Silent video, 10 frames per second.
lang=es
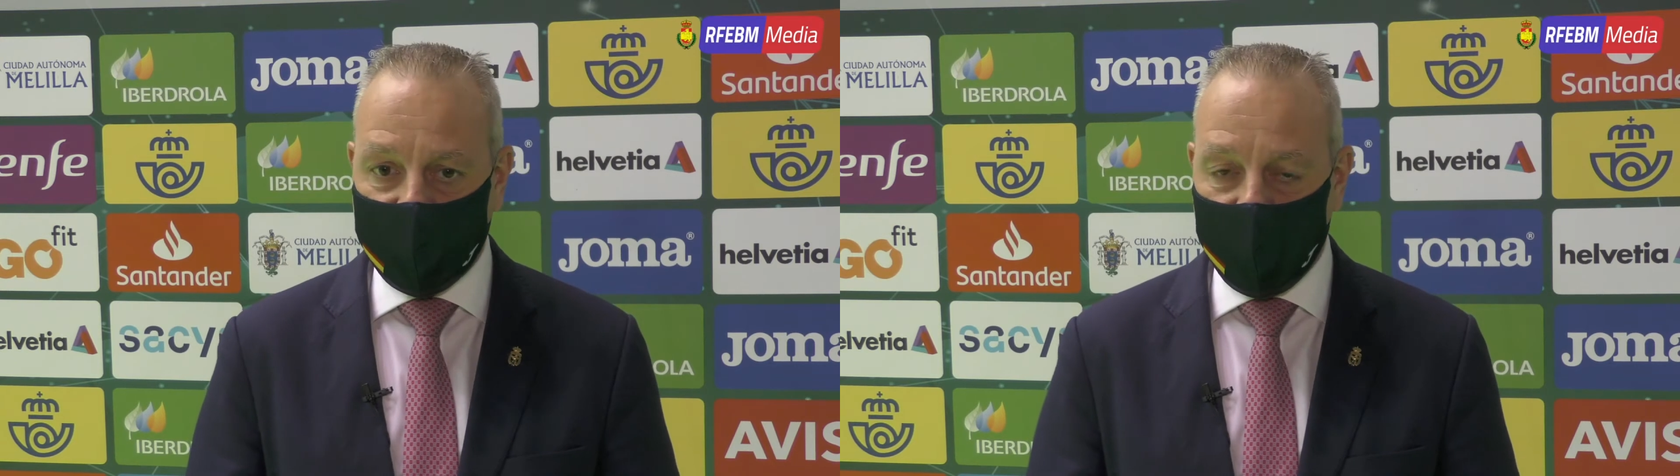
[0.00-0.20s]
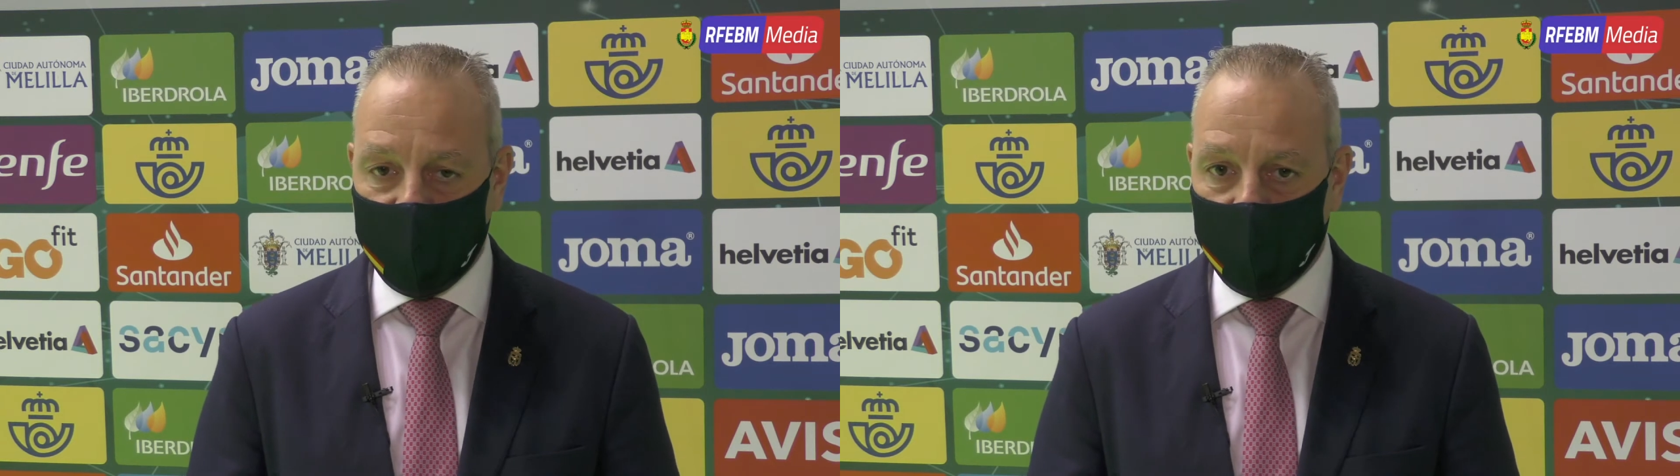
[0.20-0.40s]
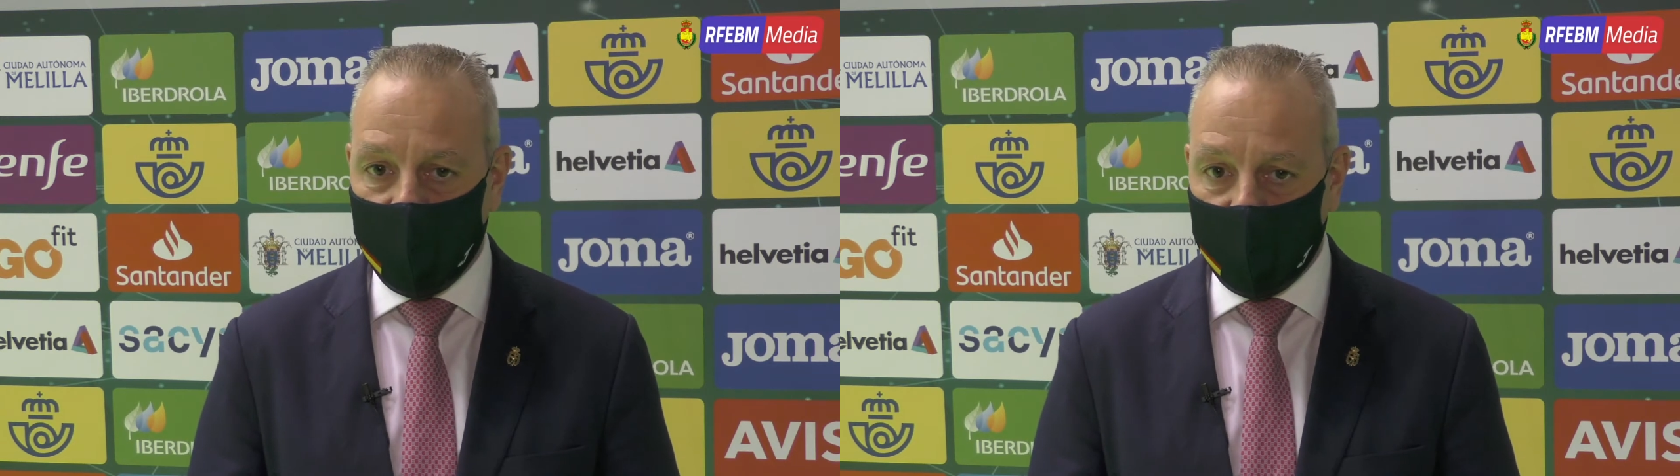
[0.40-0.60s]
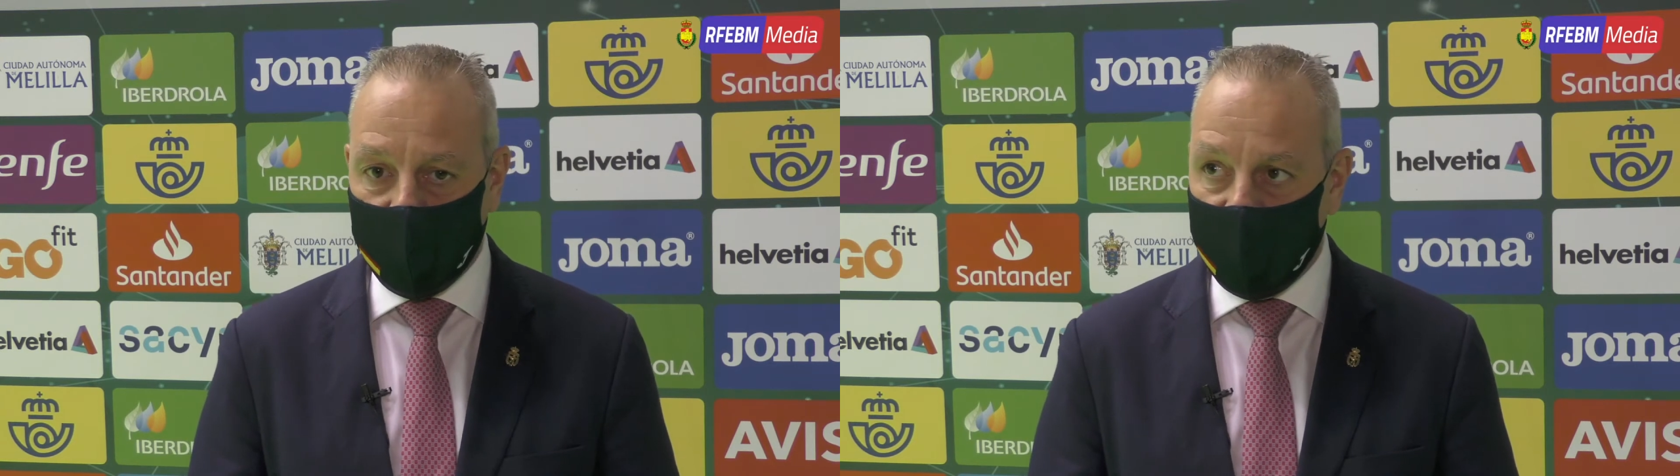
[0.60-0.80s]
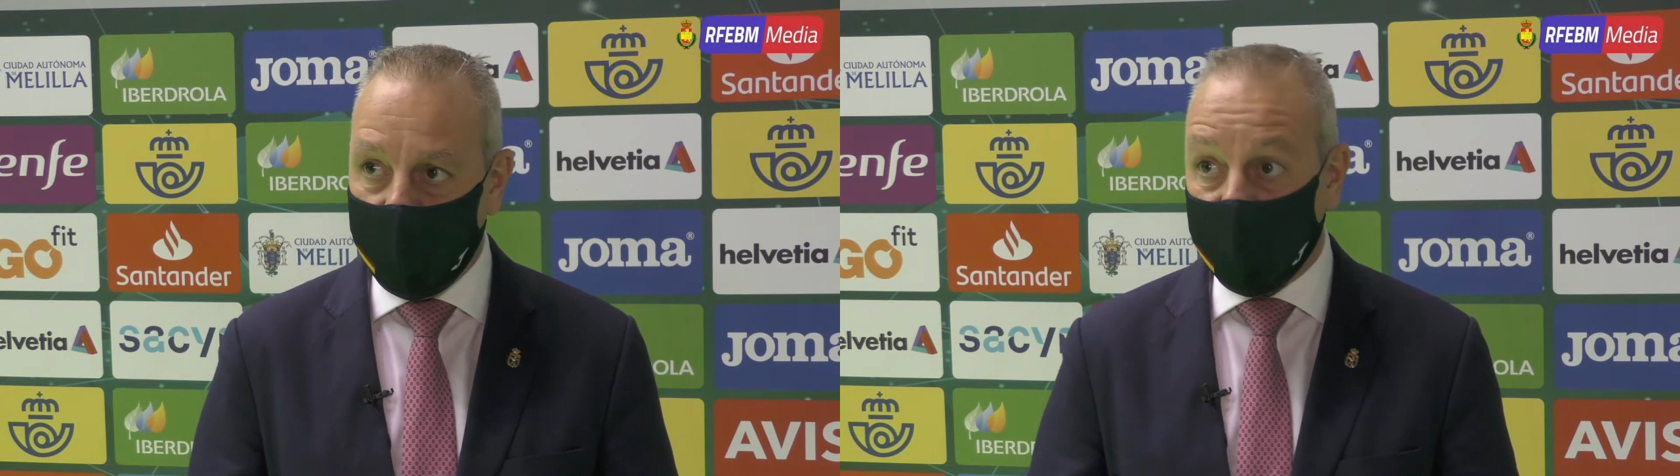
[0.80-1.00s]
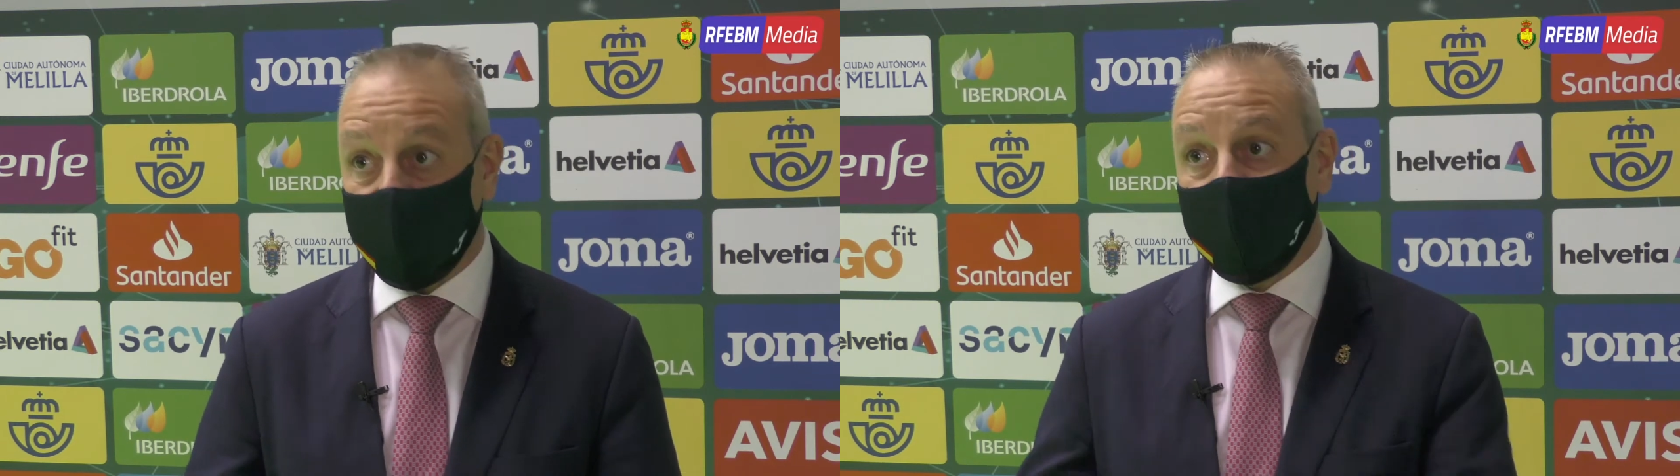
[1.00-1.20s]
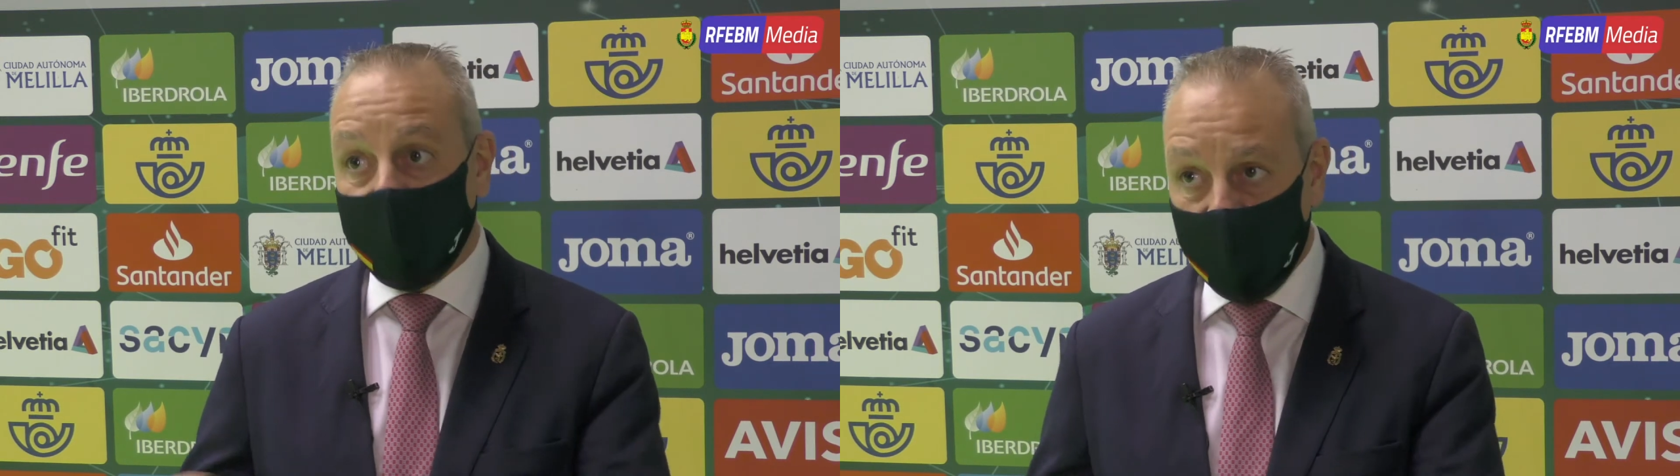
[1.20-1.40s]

establecidos en 400 personas